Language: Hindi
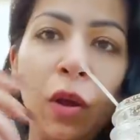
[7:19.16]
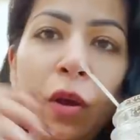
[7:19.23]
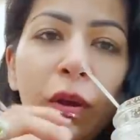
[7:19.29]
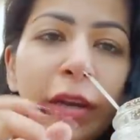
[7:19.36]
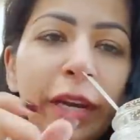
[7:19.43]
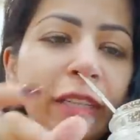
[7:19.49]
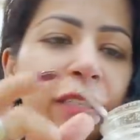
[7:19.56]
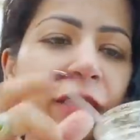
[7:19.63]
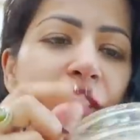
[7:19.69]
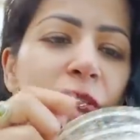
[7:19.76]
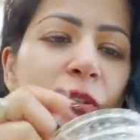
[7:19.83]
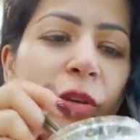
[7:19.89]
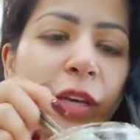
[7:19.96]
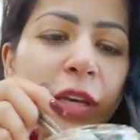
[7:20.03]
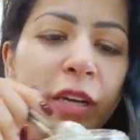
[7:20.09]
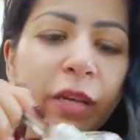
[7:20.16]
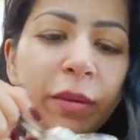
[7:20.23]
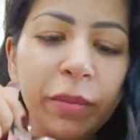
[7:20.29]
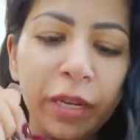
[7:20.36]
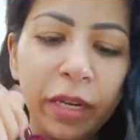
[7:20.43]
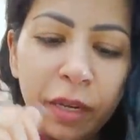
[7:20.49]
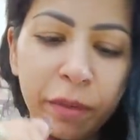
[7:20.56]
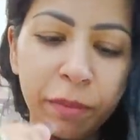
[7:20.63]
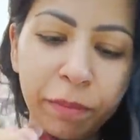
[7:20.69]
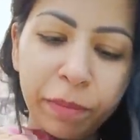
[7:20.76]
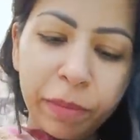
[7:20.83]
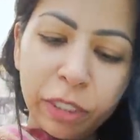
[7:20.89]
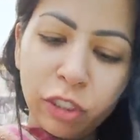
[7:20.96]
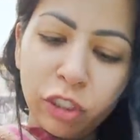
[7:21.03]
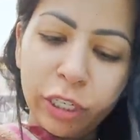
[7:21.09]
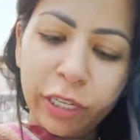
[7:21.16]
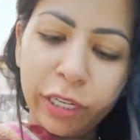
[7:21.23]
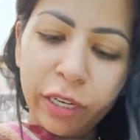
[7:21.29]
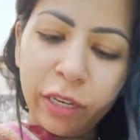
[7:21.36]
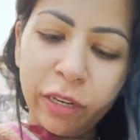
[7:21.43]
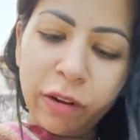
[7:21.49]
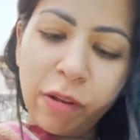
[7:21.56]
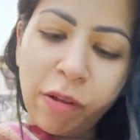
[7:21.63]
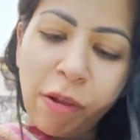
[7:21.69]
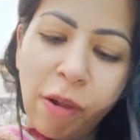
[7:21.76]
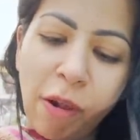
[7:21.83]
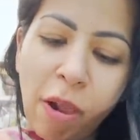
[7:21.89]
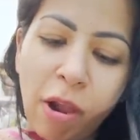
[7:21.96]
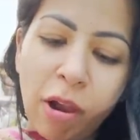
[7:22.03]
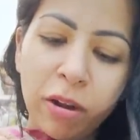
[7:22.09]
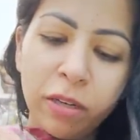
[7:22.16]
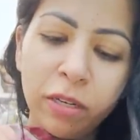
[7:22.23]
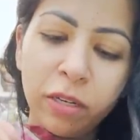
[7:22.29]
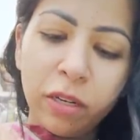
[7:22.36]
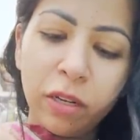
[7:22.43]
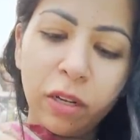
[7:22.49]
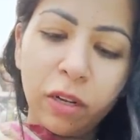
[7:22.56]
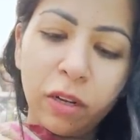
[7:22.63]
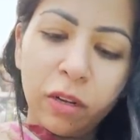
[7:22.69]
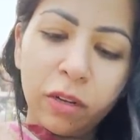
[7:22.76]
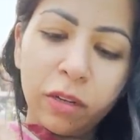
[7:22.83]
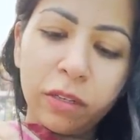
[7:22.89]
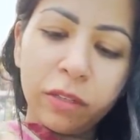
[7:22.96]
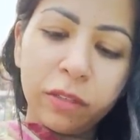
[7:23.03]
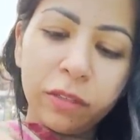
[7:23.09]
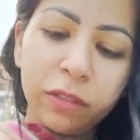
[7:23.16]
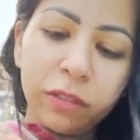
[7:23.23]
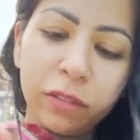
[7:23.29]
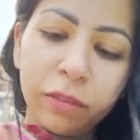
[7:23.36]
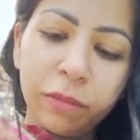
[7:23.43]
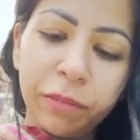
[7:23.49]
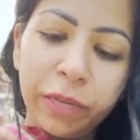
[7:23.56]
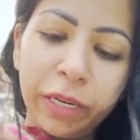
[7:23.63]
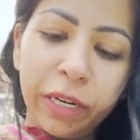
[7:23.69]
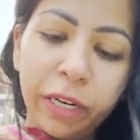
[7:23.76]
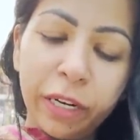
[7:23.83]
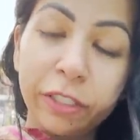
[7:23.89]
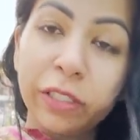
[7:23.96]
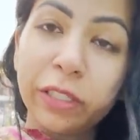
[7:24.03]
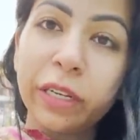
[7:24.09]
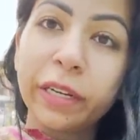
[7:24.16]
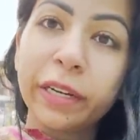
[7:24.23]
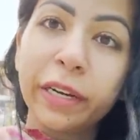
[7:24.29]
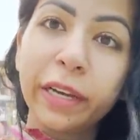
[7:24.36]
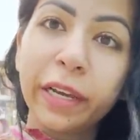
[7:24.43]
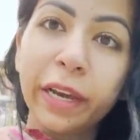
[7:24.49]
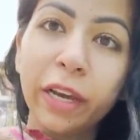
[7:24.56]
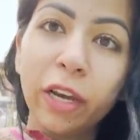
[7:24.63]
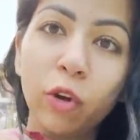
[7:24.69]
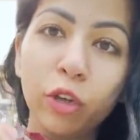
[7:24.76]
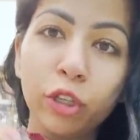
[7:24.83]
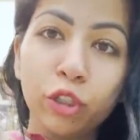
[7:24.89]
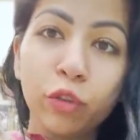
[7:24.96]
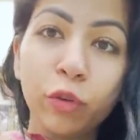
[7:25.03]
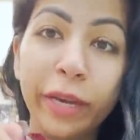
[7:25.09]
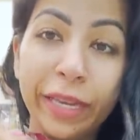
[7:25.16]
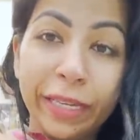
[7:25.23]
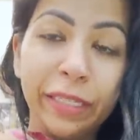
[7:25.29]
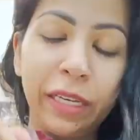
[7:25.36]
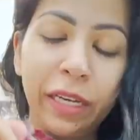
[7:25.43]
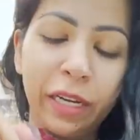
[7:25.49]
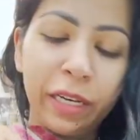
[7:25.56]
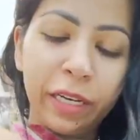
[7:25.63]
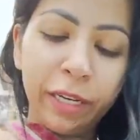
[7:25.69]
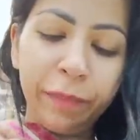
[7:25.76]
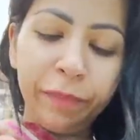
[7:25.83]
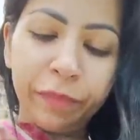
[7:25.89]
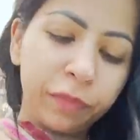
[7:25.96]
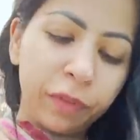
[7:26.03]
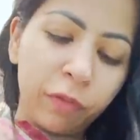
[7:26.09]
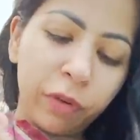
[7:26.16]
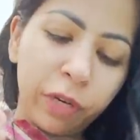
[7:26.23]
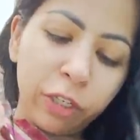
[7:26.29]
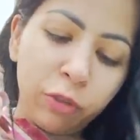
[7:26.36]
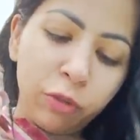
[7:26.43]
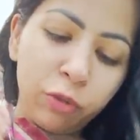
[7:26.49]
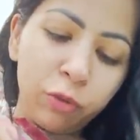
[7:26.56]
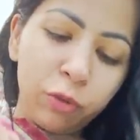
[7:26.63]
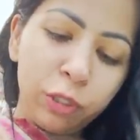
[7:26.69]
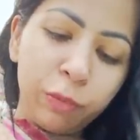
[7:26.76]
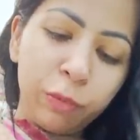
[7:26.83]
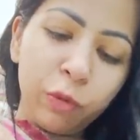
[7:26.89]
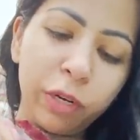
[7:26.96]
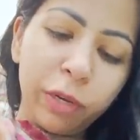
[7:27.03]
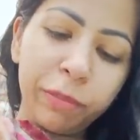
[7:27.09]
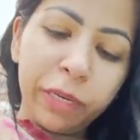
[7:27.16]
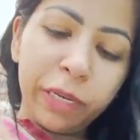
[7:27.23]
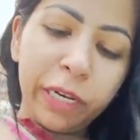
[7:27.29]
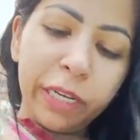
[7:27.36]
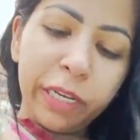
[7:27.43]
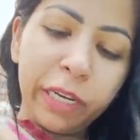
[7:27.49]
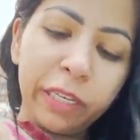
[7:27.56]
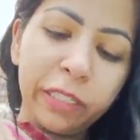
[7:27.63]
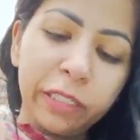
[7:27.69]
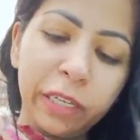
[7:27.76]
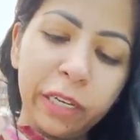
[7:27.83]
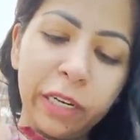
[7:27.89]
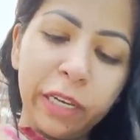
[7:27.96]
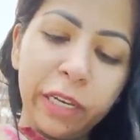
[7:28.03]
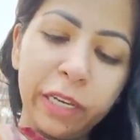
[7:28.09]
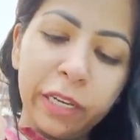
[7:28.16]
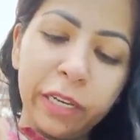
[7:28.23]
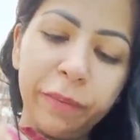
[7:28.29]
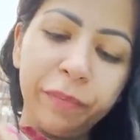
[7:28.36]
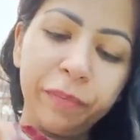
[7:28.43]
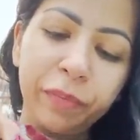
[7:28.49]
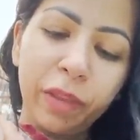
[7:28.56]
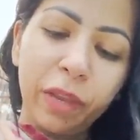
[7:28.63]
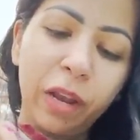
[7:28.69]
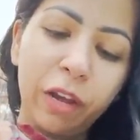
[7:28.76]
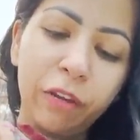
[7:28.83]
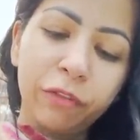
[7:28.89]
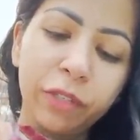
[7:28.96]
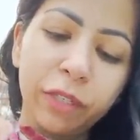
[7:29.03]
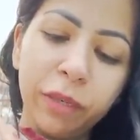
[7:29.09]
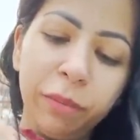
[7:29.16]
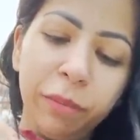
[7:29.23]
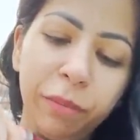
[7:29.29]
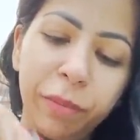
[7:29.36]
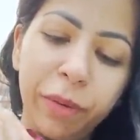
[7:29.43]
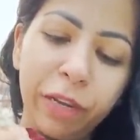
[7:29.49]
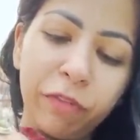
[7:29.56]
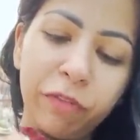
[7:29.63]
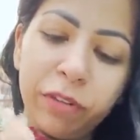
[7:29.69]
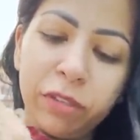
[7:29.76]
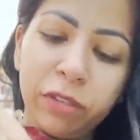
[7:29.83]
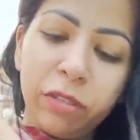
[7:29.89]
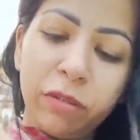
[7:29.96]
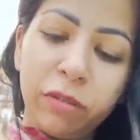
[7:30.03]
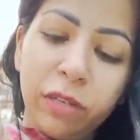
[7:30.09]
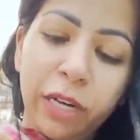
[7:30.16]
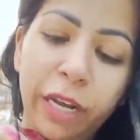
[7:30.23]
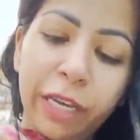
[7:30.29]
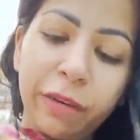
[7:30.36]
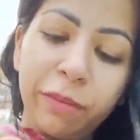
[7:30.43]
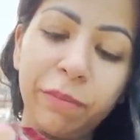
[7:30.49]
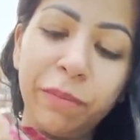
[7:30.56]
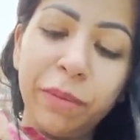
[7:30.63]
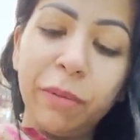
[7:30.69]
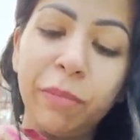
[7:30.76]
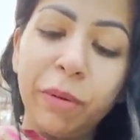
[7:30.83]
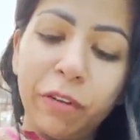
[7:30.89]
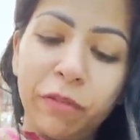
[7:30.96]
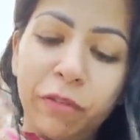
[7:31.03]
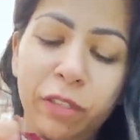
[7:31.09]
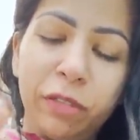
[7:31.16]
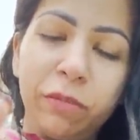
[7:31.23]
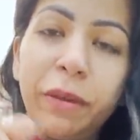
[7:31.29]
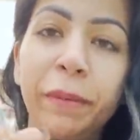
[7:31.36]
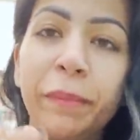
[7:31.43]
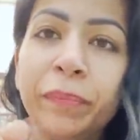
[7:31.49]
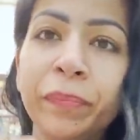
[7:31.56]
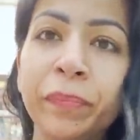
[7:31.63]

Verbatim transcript: और रही सो ये रही मेरी पंजीरी और मैंने नाश्ता कर लिया है और इसको कैसे खाना है वन टू टू स्पून हम डेली का इसका लेंगे आफ्टर ब्रेकफेस्ट लाइक मिड ब्रेकफेस्ट में